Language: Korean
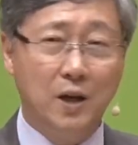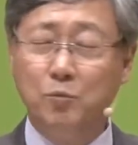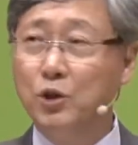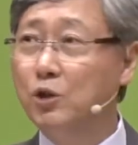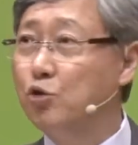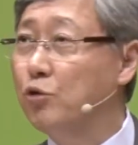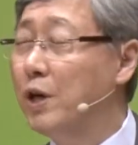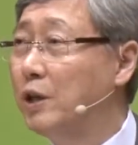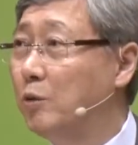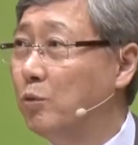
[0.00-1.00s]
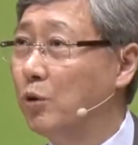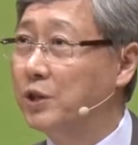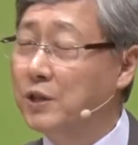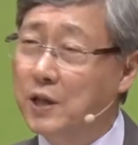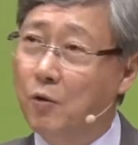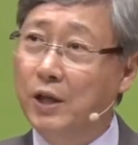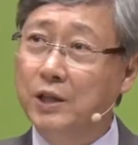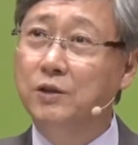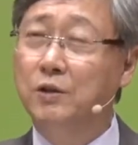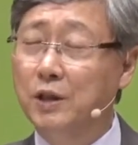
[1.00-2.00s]
아무리 주의 이름으로 기사와
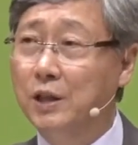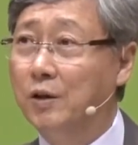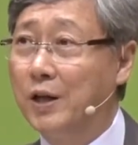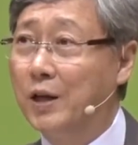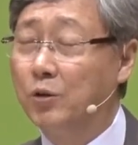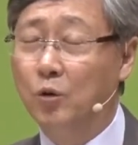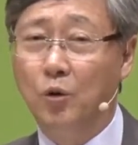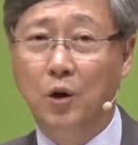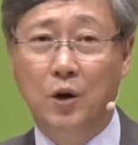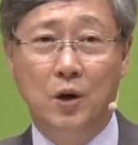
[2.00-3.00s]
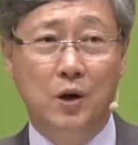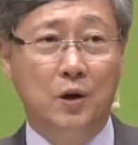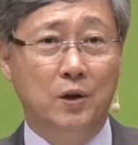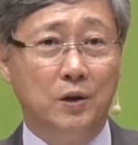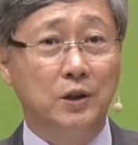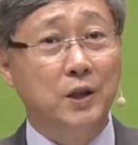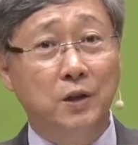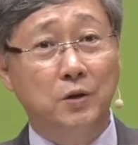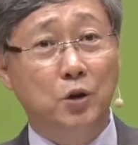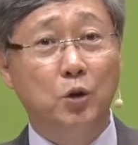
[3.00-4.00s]
이적이 일어나도
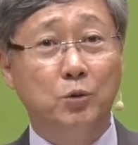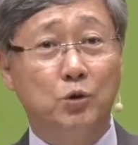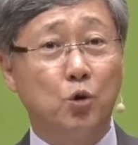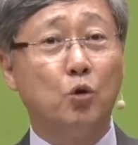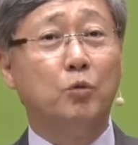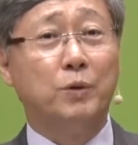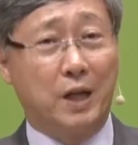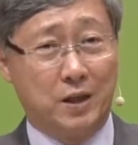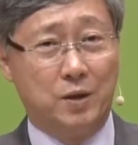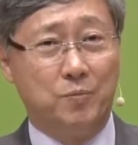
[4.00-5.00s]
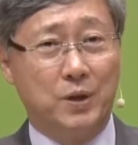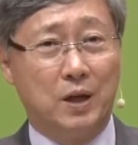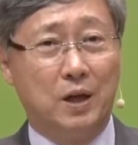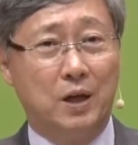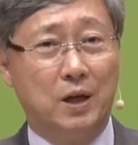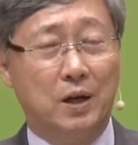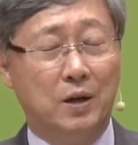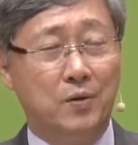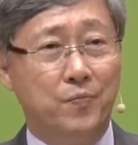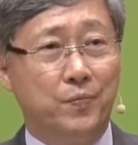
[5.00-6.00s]
이제는 여러분 속으면 안 됩니다.
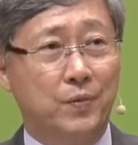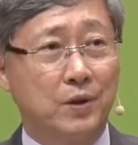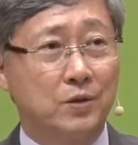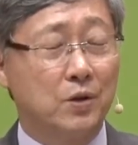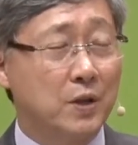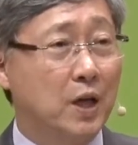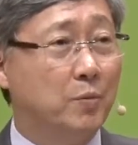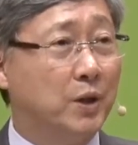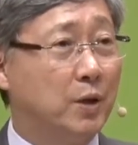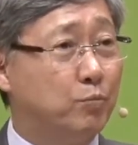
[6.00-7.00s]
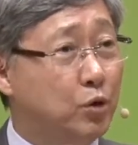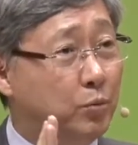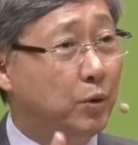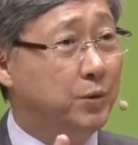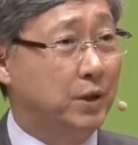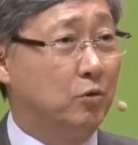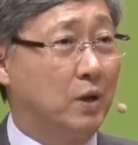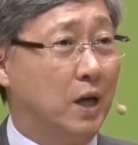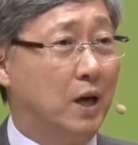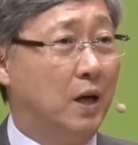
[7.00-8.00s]
저 사람에게 불법이
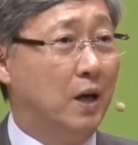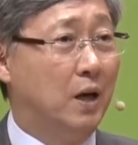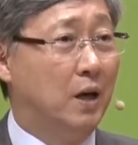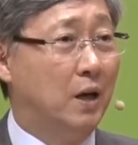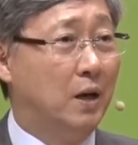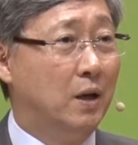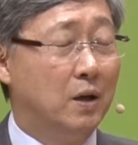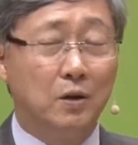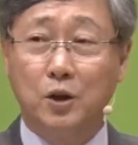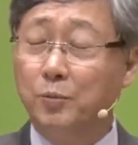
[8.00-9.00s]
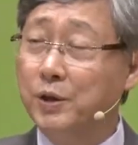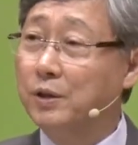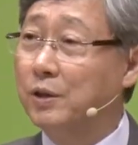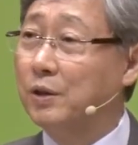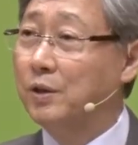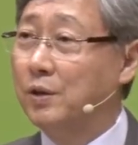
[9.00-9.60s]
있구나. 그러면